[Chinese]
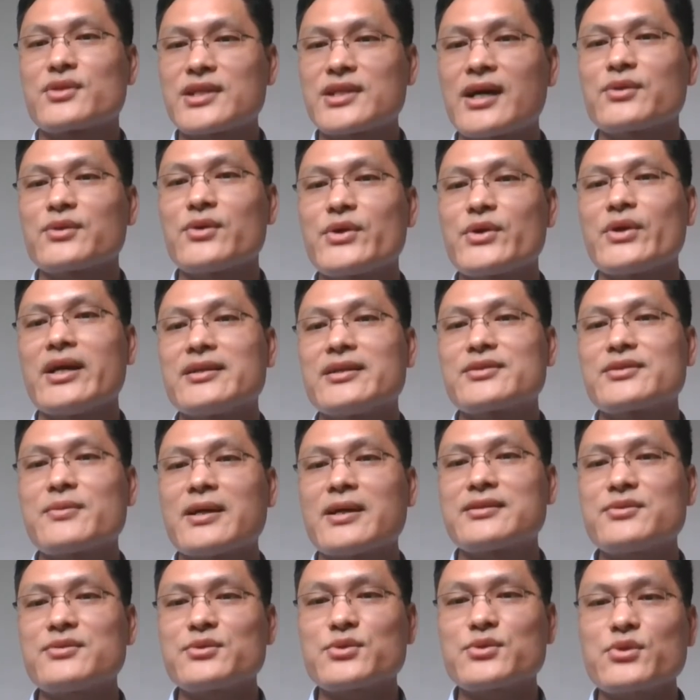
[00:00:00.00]
佛罗伦萨
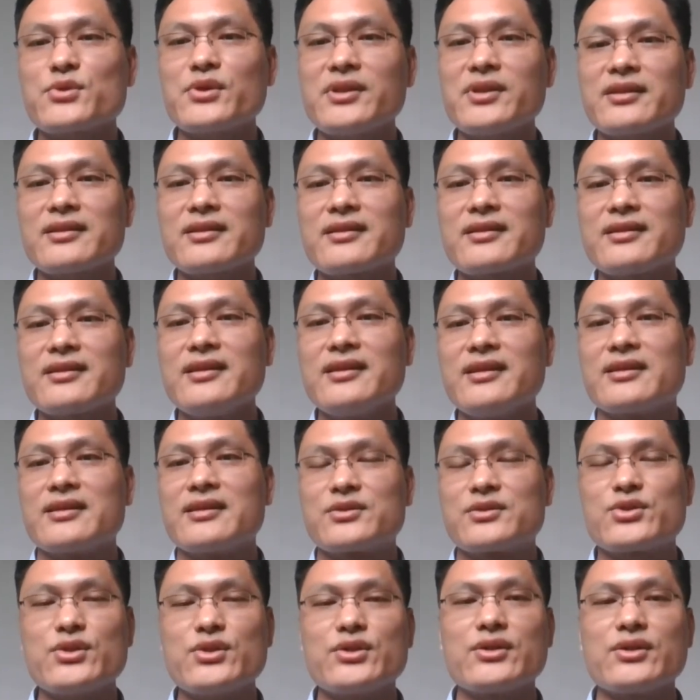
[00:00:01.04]
共和国这样的政治